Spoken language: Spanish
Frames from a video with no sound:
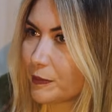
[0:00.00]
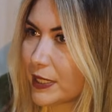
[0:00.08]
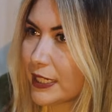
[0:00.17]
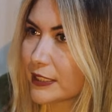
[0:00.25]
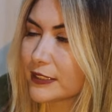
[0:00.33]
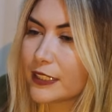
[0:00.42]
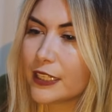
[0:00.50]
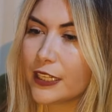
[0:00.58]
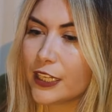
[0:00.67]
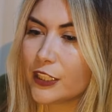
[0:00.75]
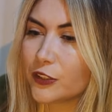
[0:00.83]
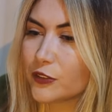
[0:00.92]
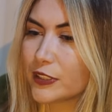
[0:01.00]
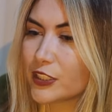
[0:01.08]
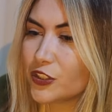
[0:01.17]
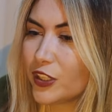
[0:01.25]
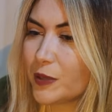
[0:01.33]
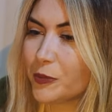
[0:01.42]
apenas.
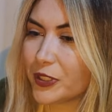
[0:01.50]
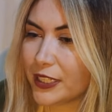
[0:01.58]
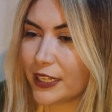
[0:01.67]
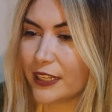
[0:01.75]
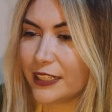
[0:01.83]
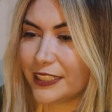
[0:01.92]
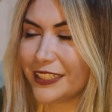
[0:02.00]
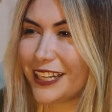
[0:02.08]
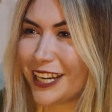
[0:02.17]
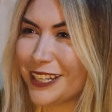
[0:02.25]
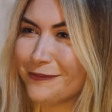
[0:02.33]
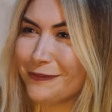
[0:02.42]
Entonces yo le ponía literal